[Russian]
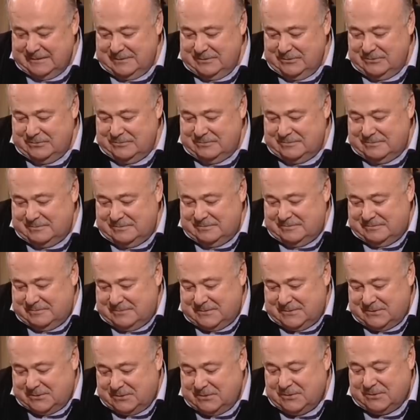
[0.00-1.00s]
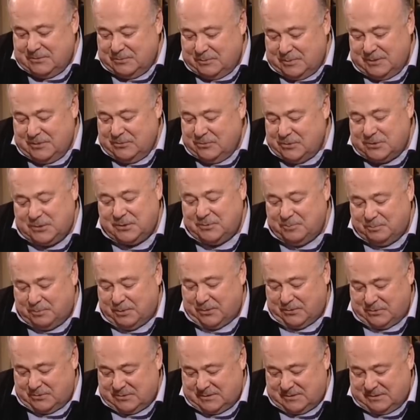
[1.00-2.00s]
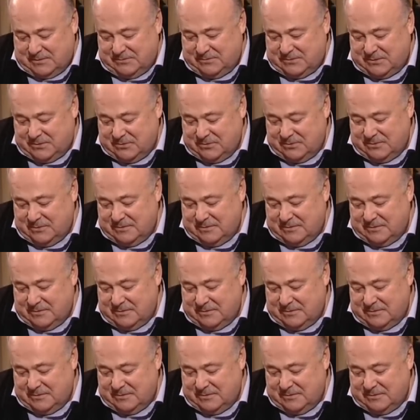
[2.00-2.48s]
ну, действительно было очень просто все.